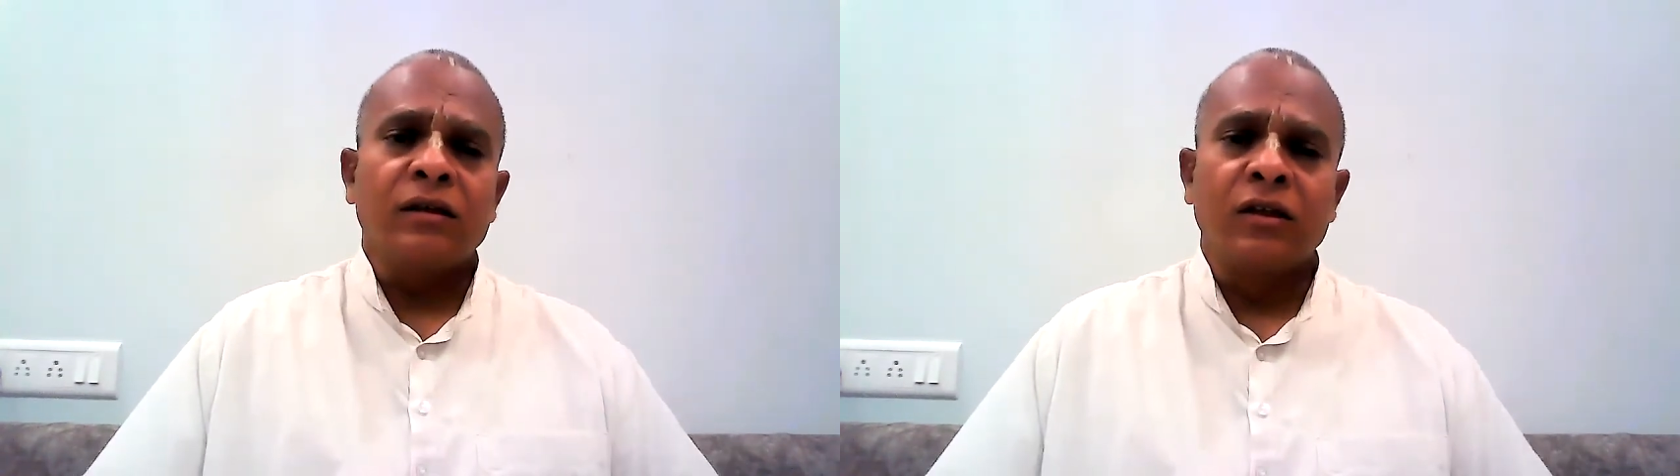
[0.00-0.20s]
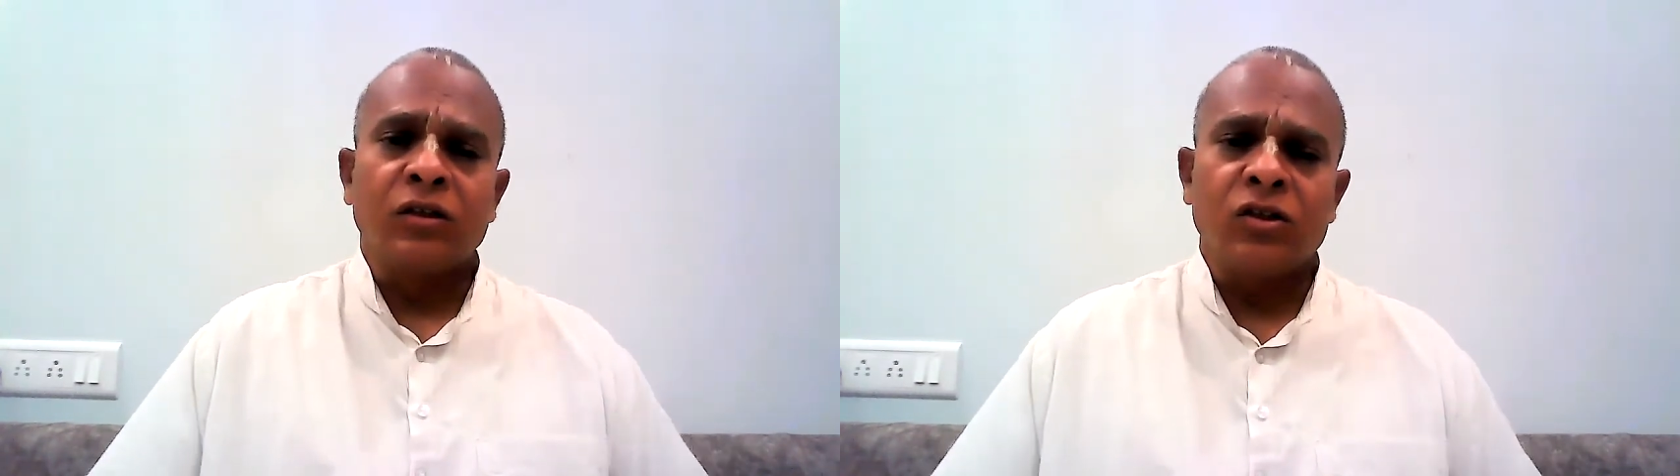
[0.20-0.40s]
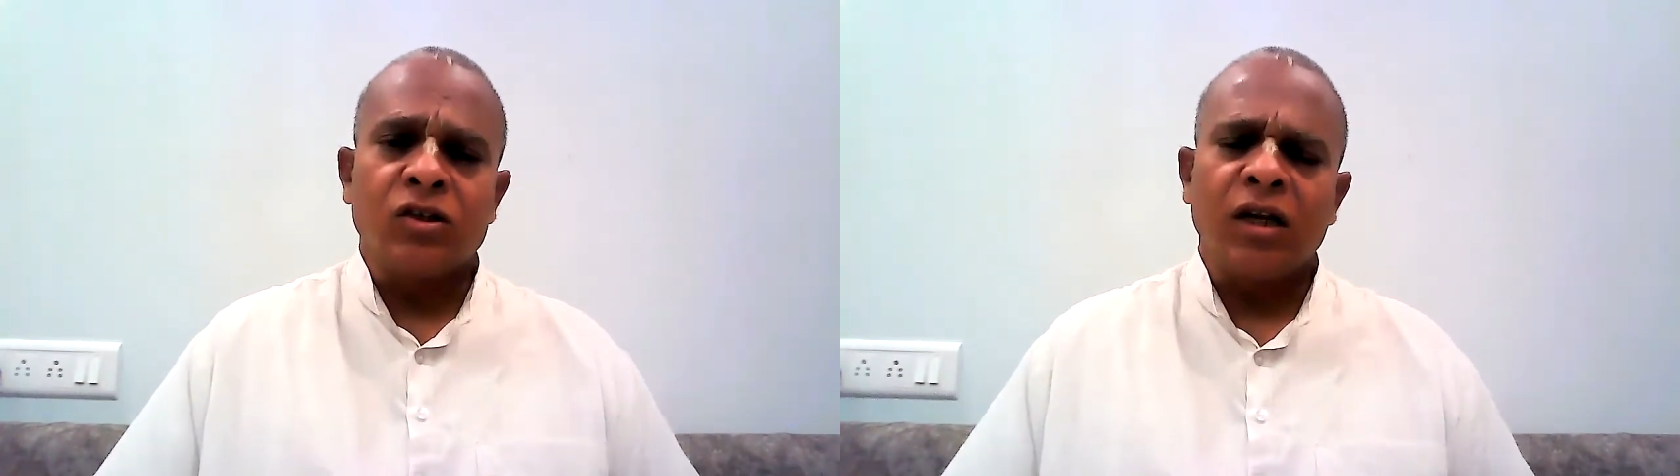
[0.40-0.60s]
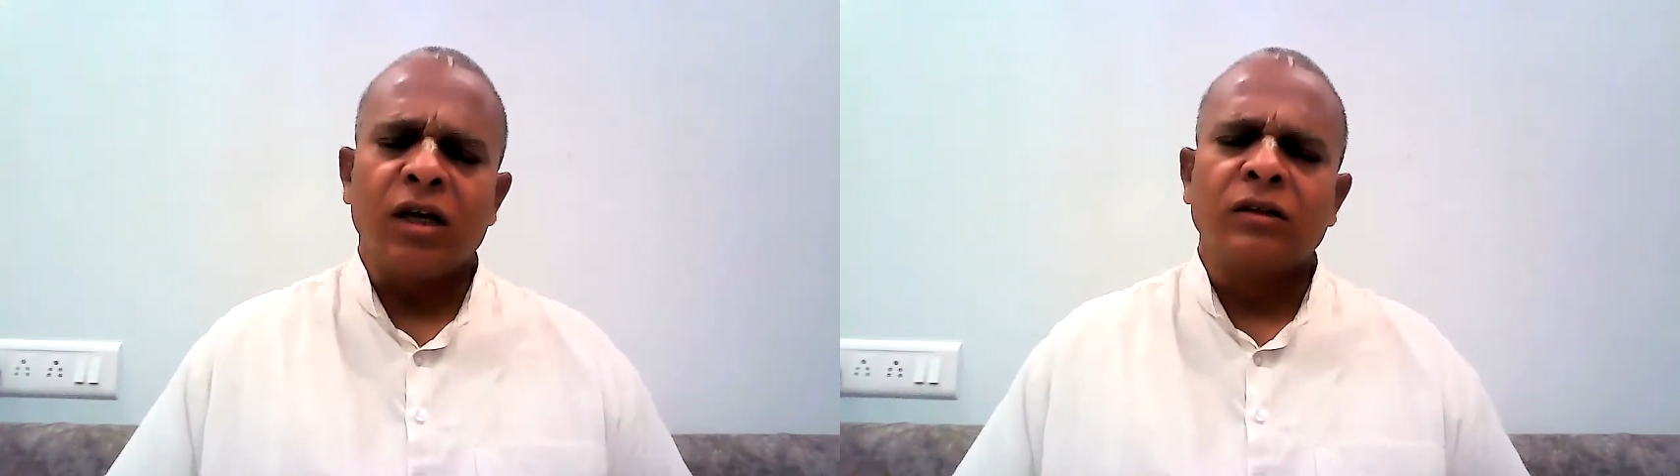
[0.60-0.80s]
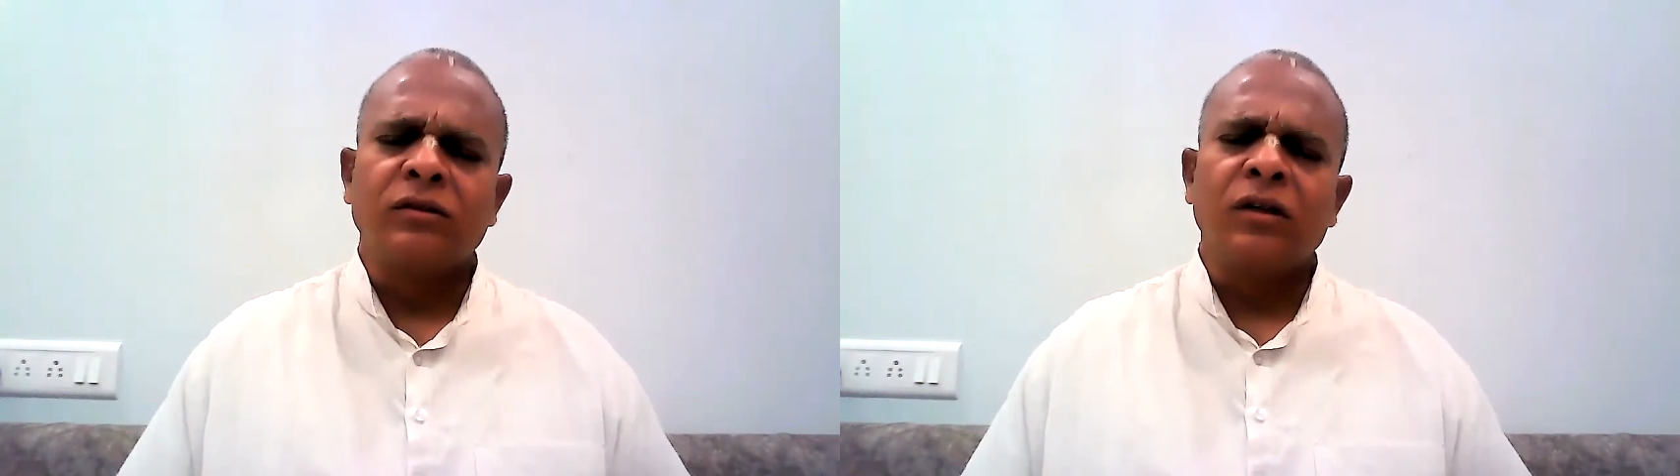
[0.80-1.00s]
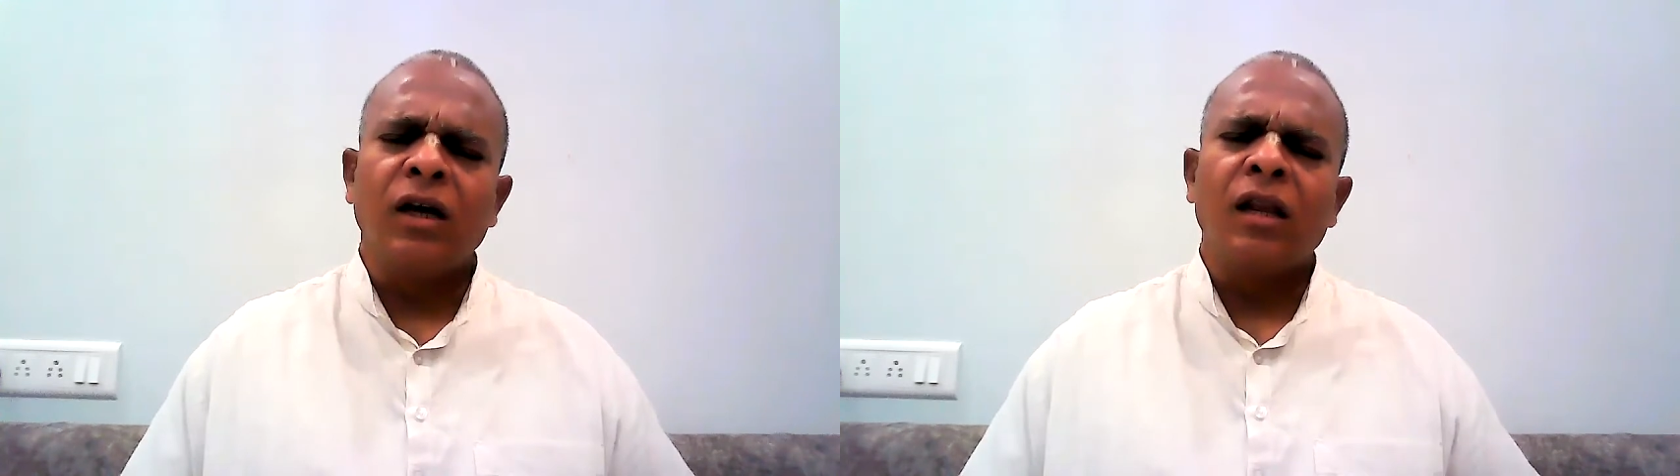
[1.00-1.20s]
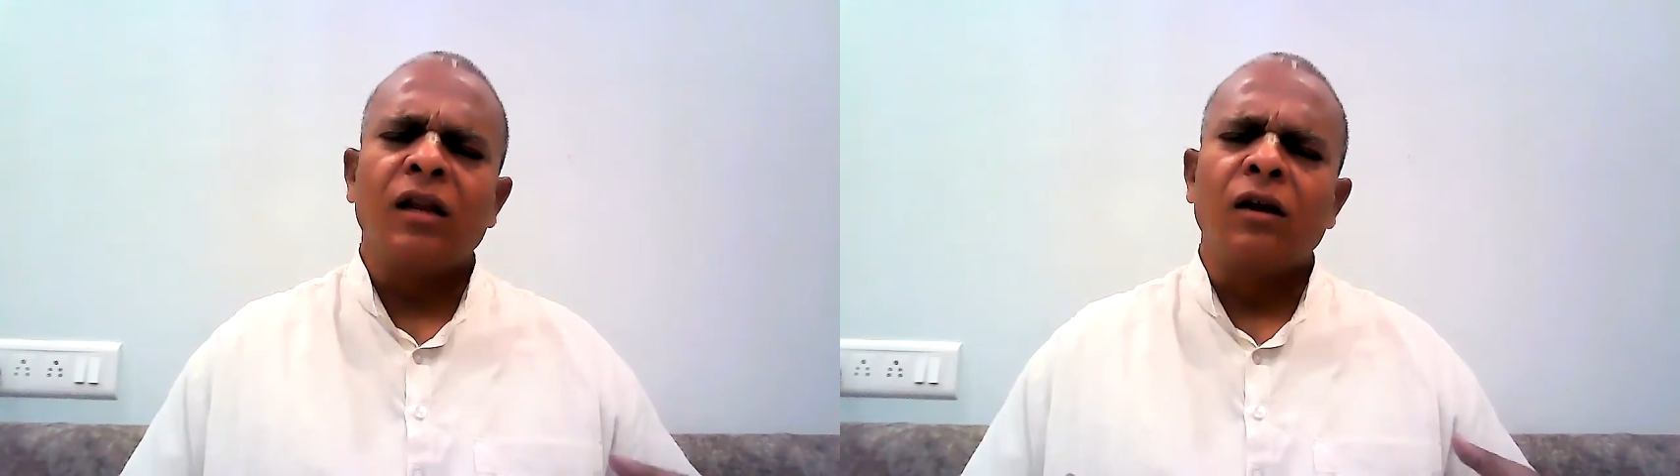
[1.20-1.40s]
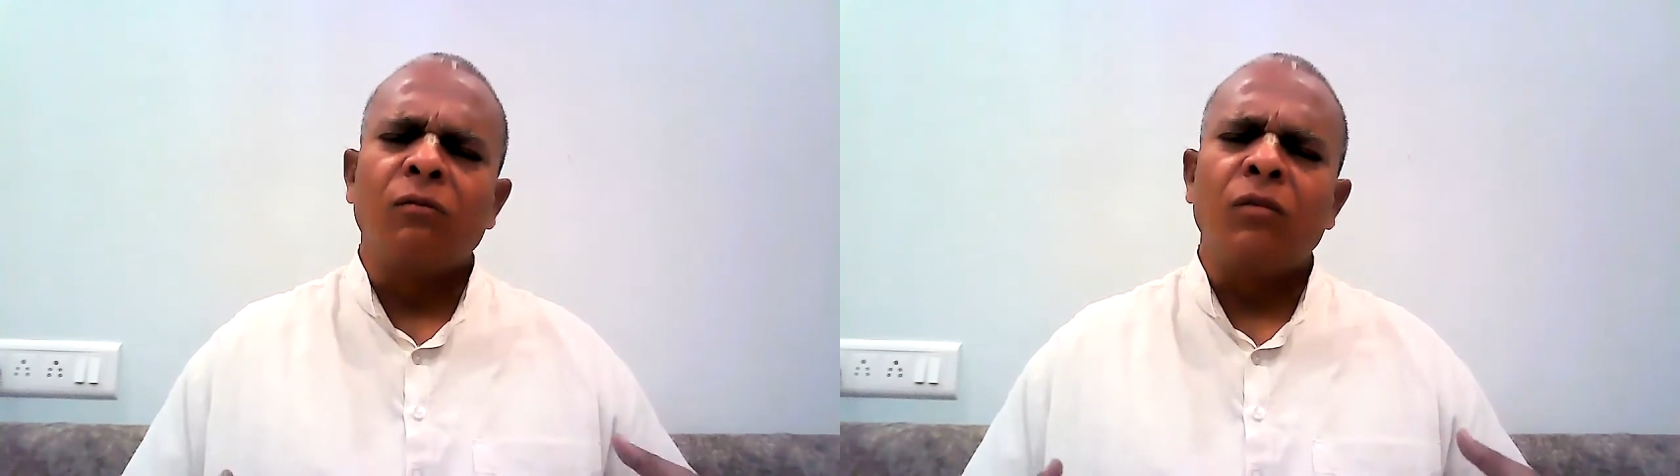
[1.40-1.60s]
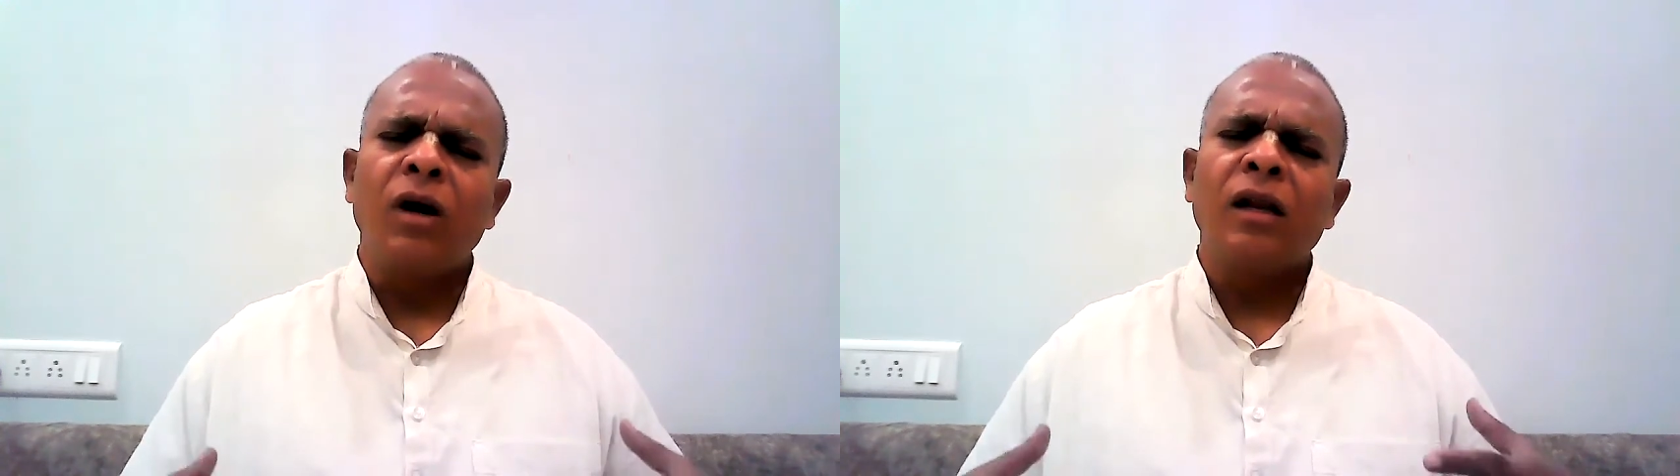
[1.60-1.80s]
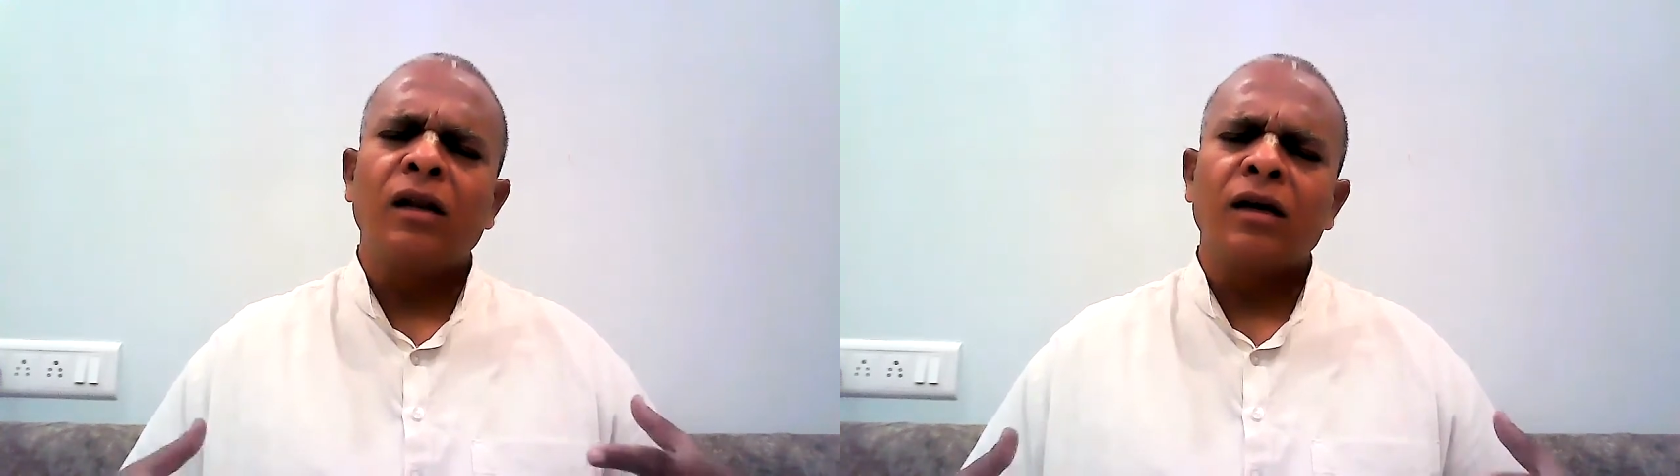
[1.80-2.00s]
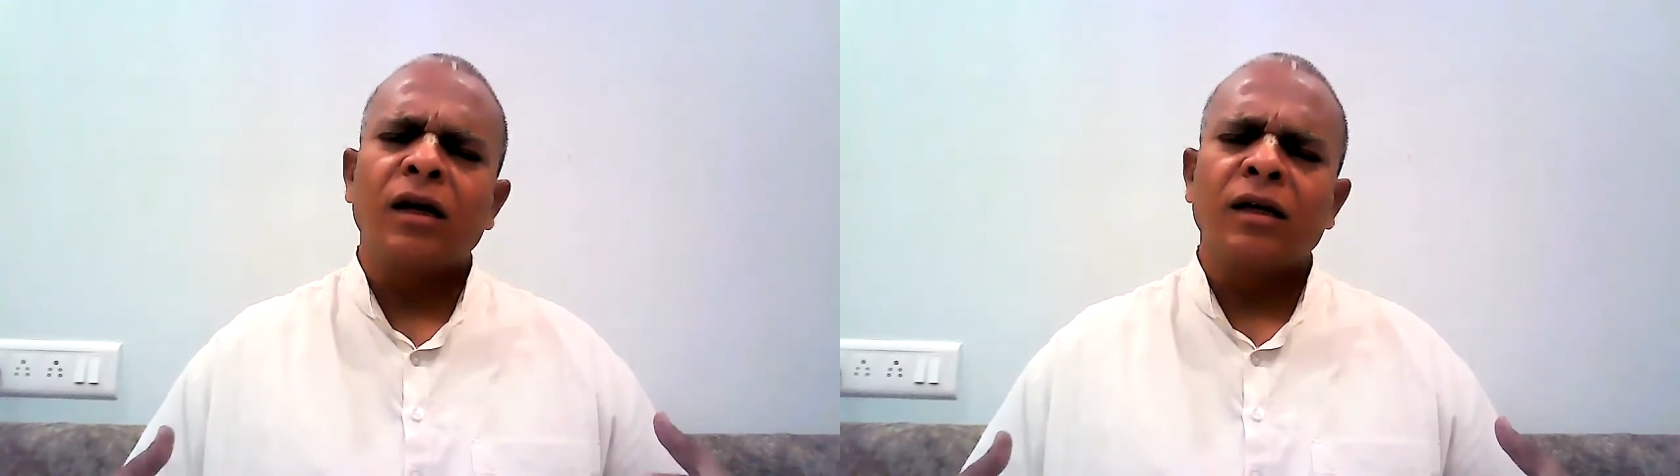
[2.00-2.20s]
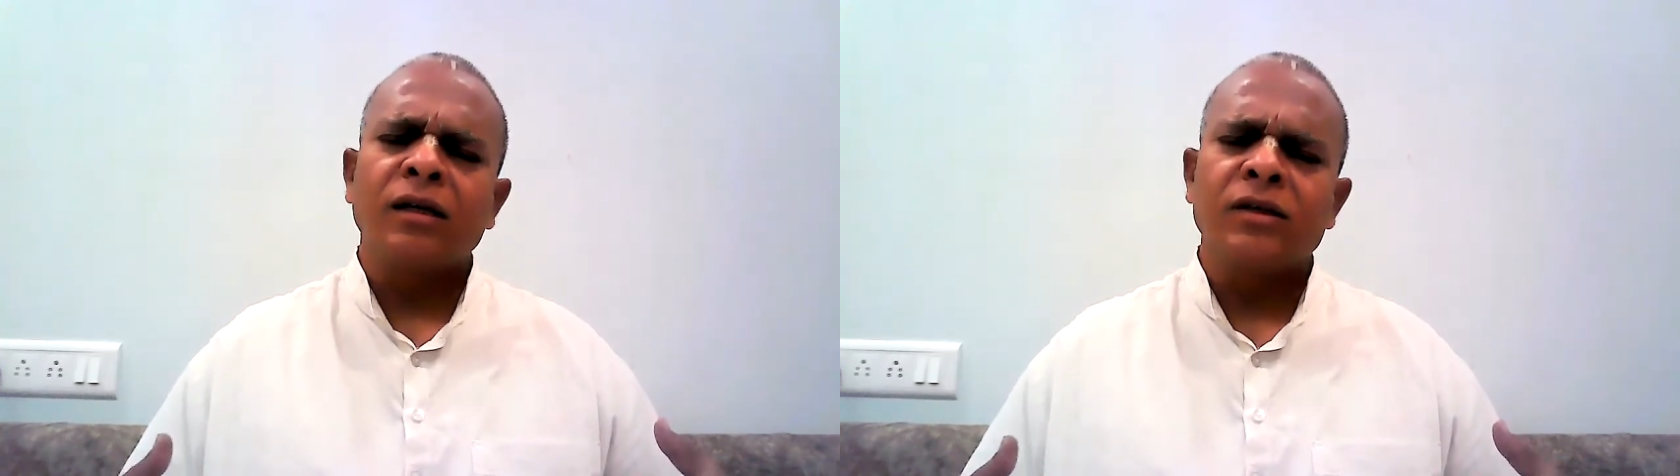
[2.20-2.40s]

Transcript: कीर्तन चला इतना लंबा लगा